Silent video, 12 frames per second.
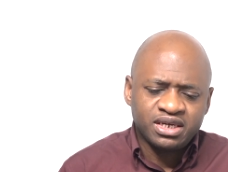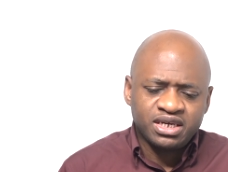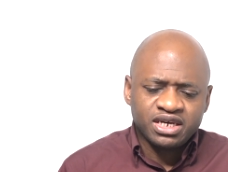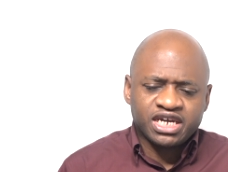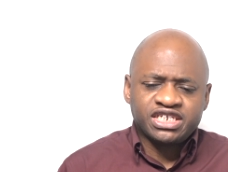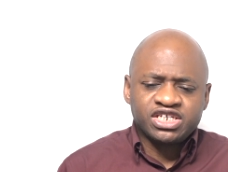
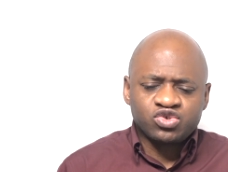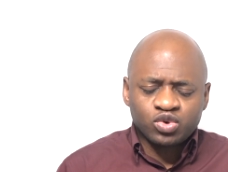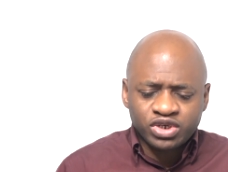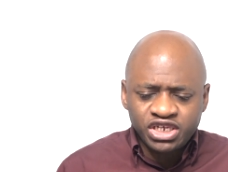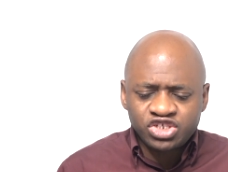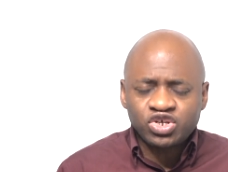che Gesù
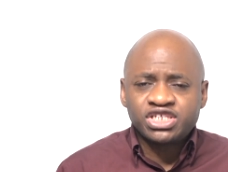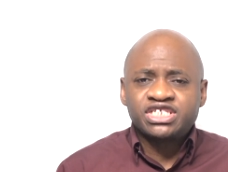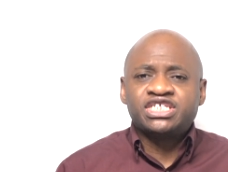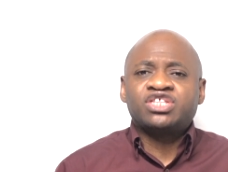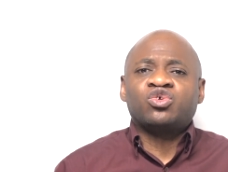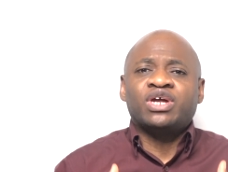Cristo è
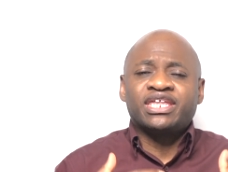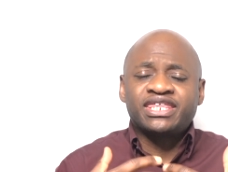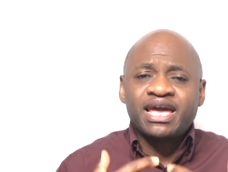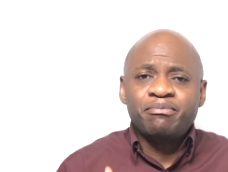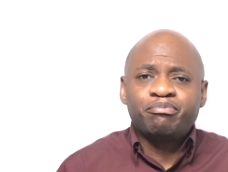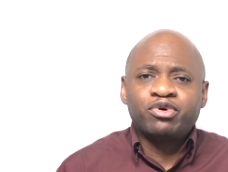esistito nel
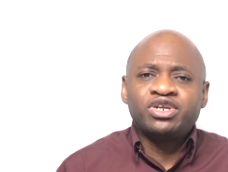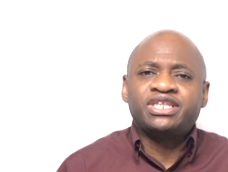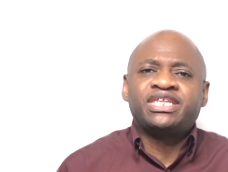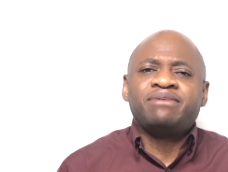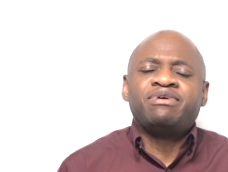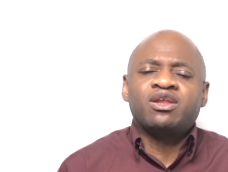tempo di
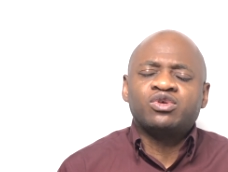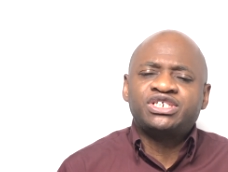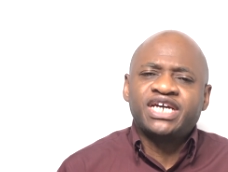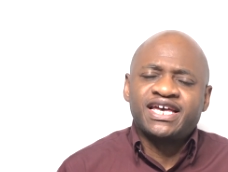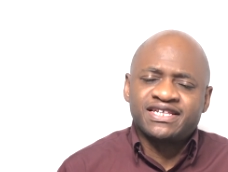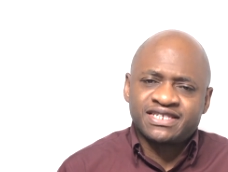Tibero
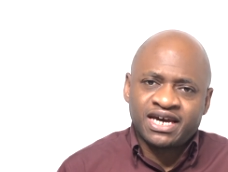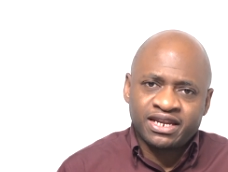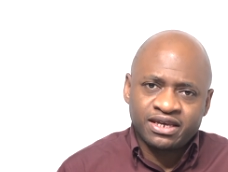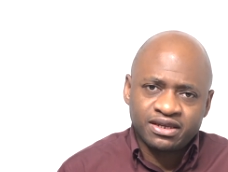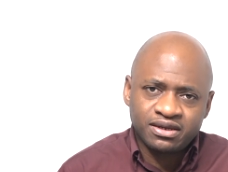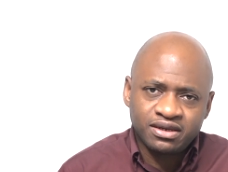
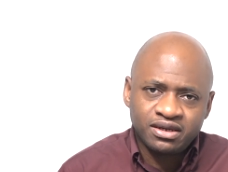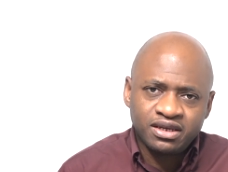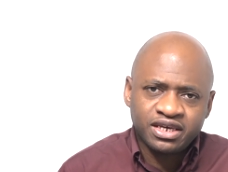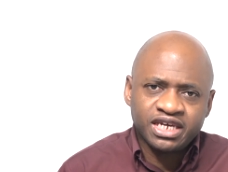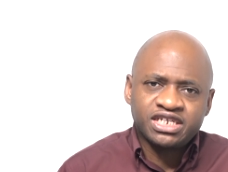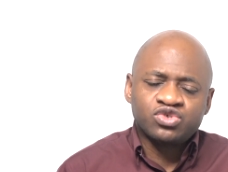Cesare
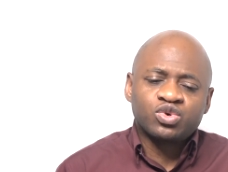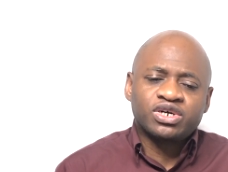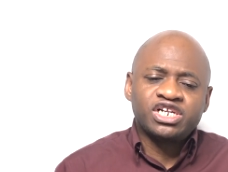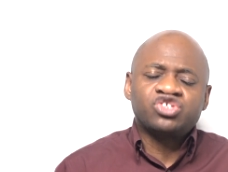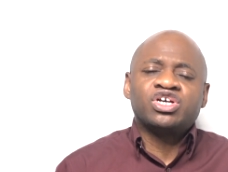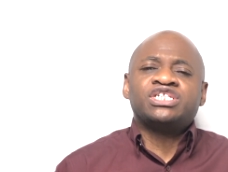che Gesù
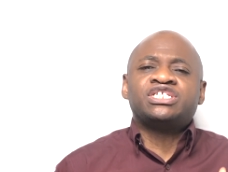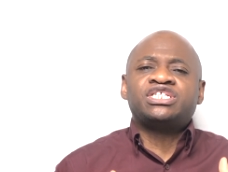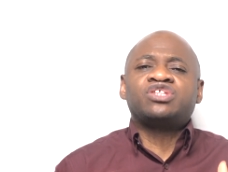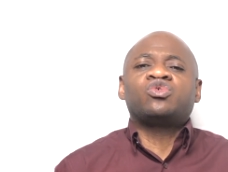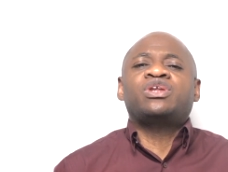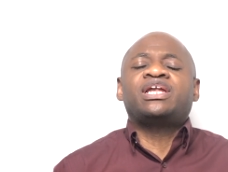Cristo è
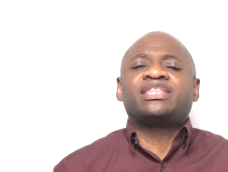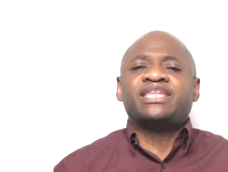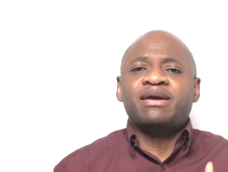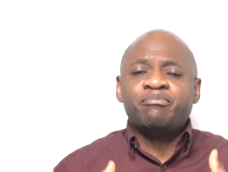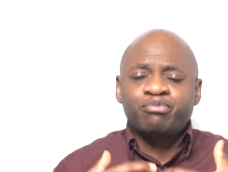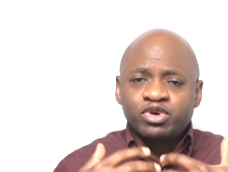esistito nel
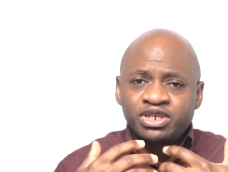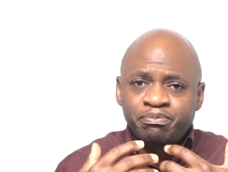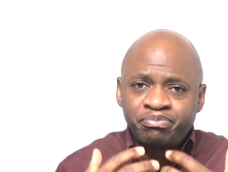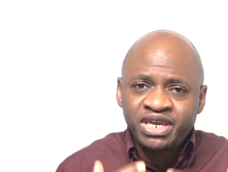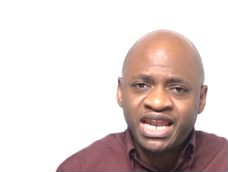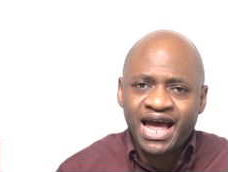tempo di
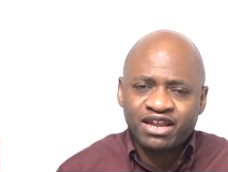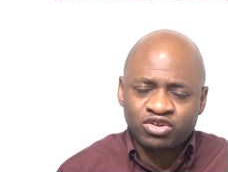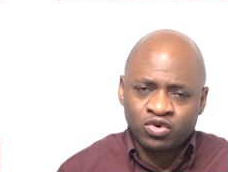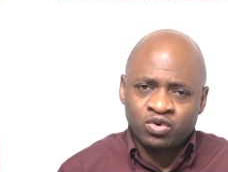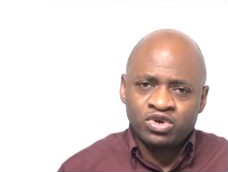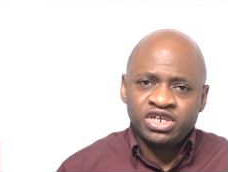
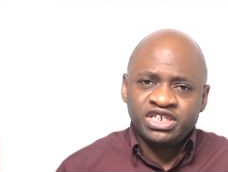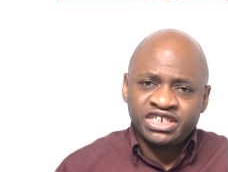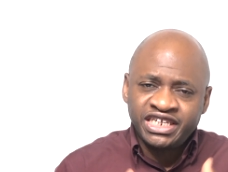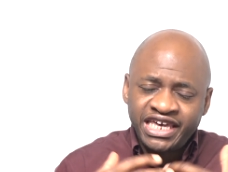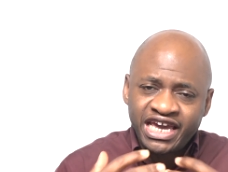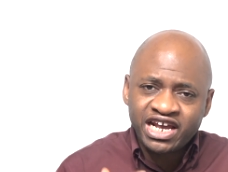Pilato,
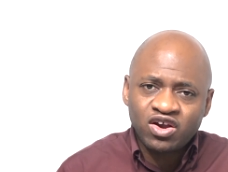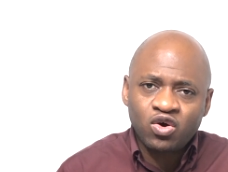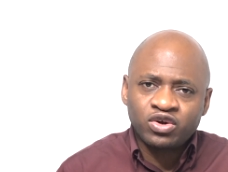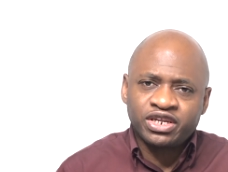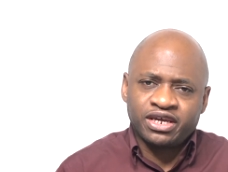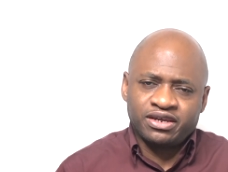di
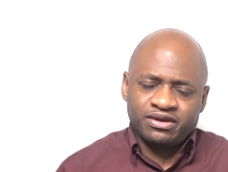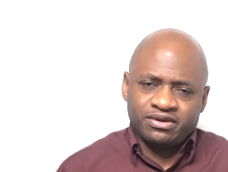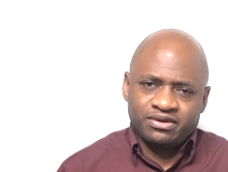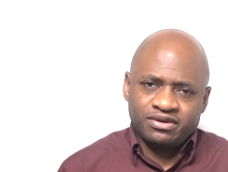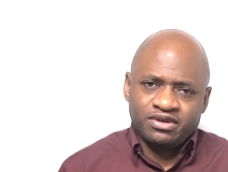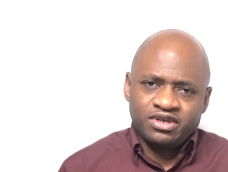Erode,
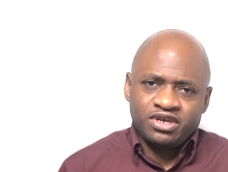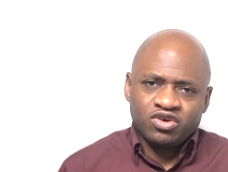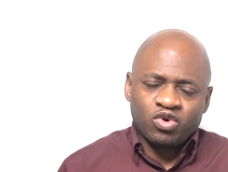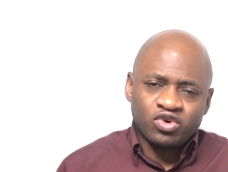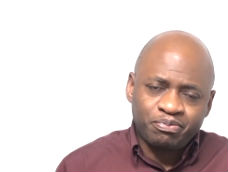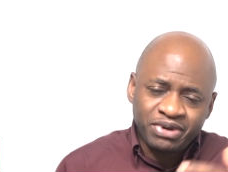
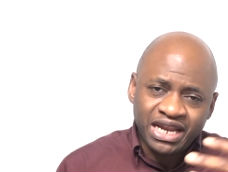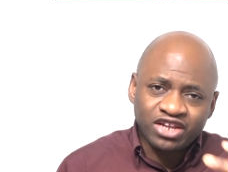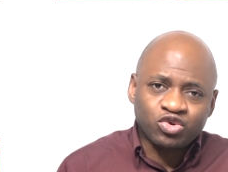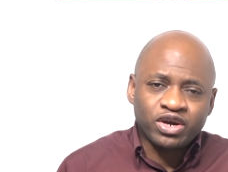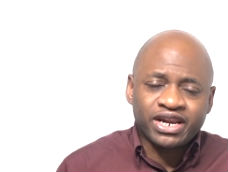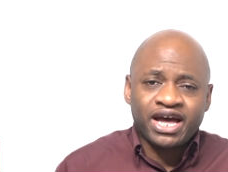quando
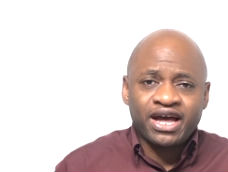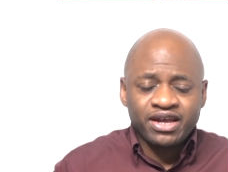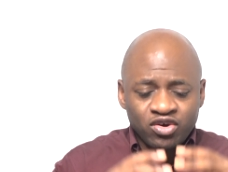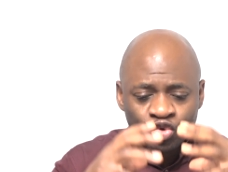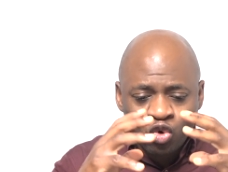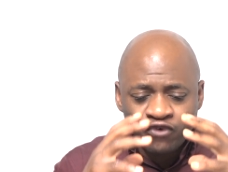Pilato era
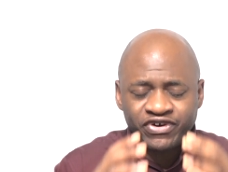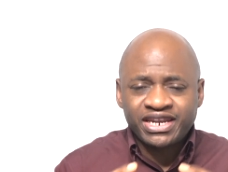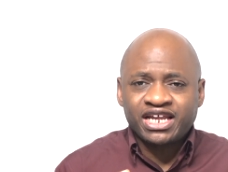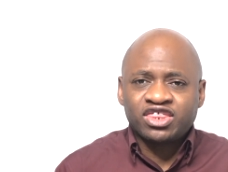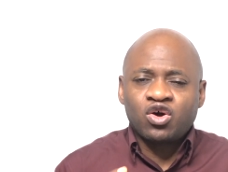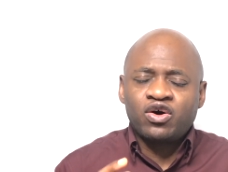
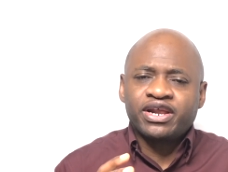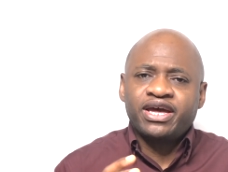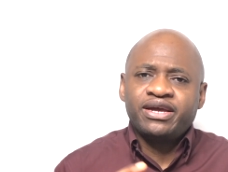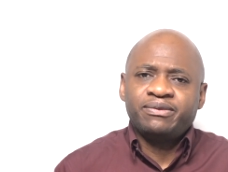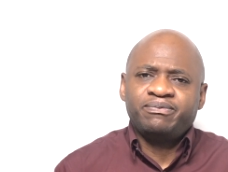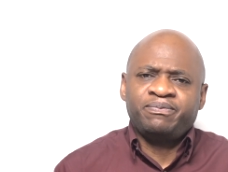
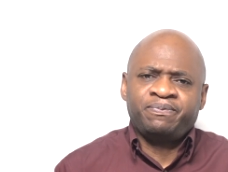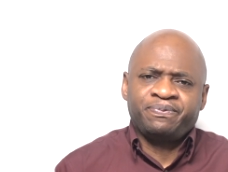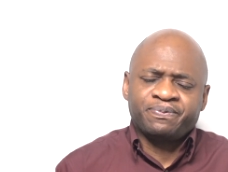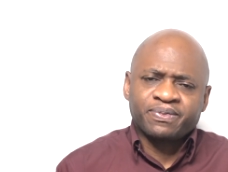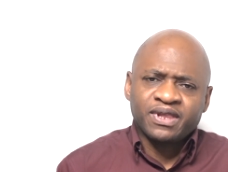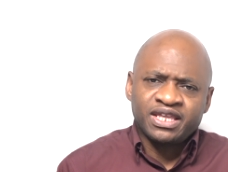governatore
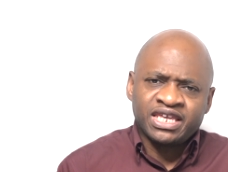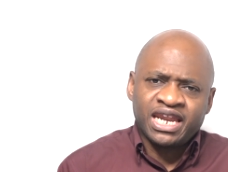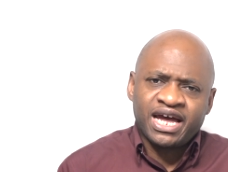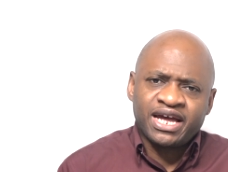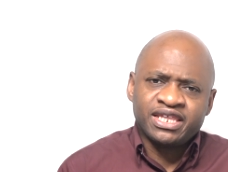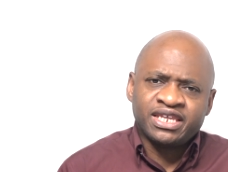
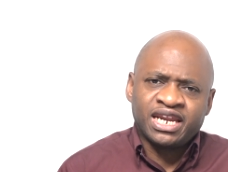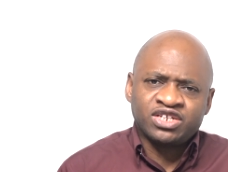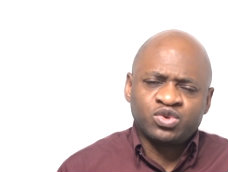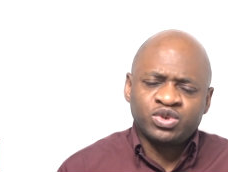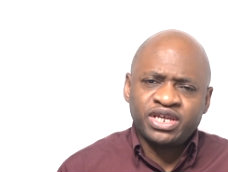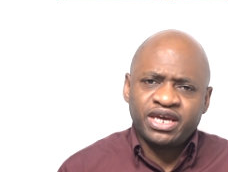della, della
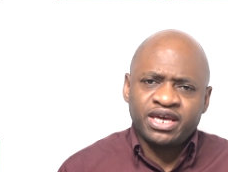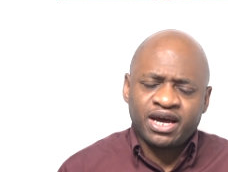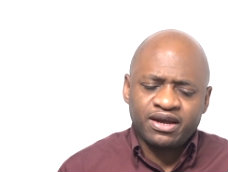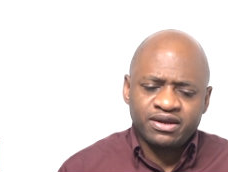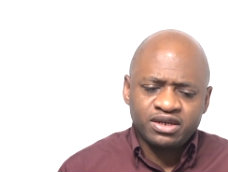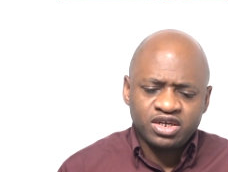Giudea.
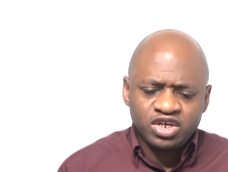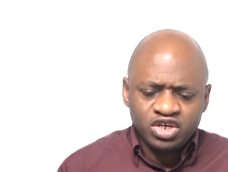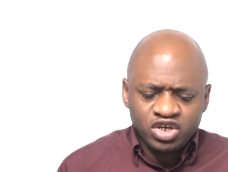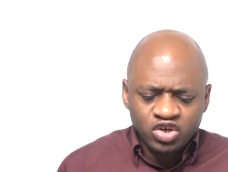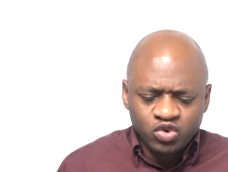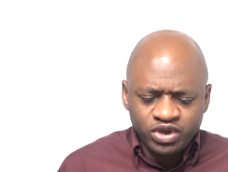
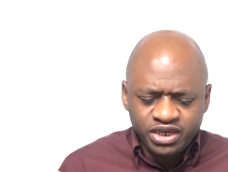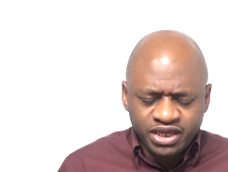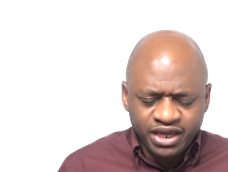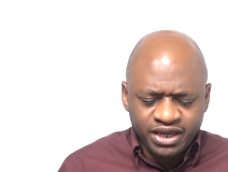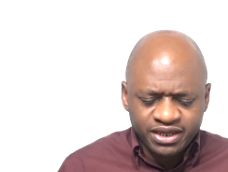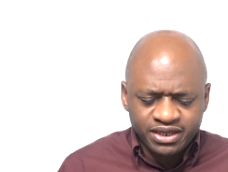Quindi
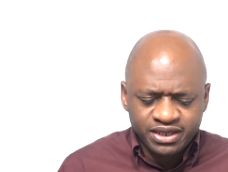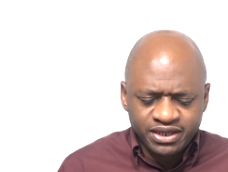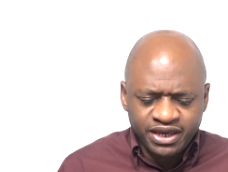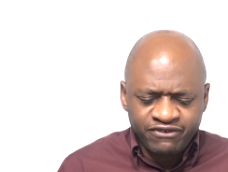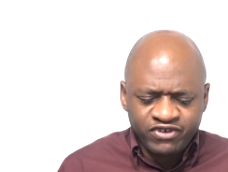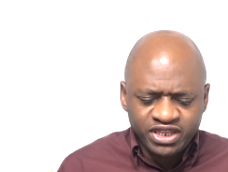e, e
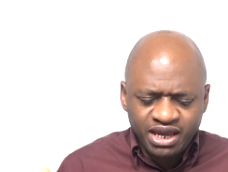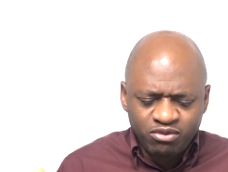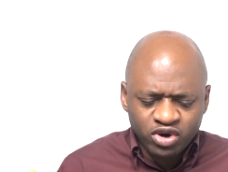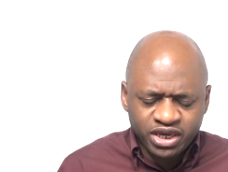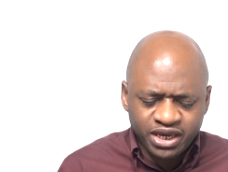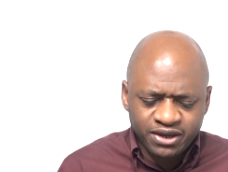vediamo
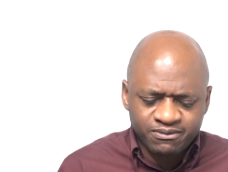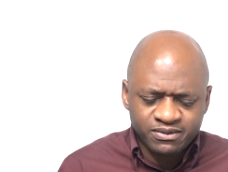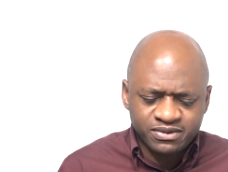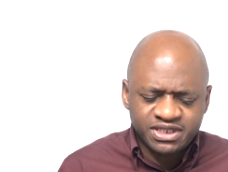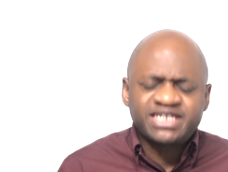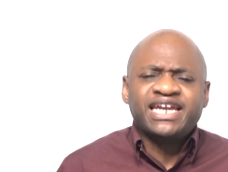che
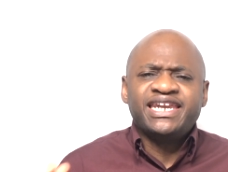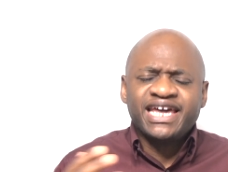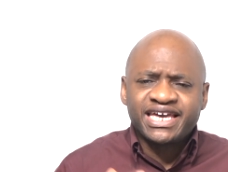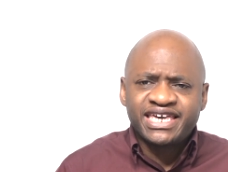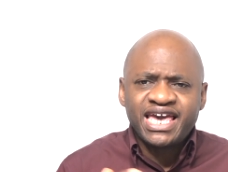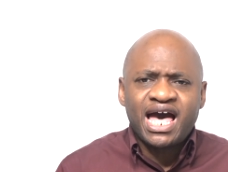se
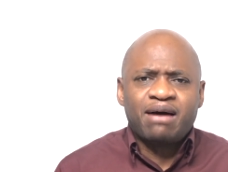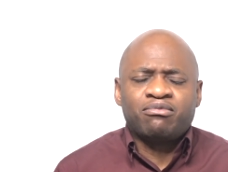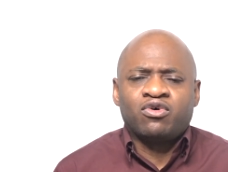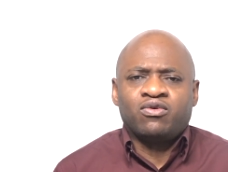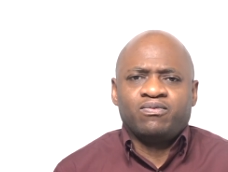neghiamo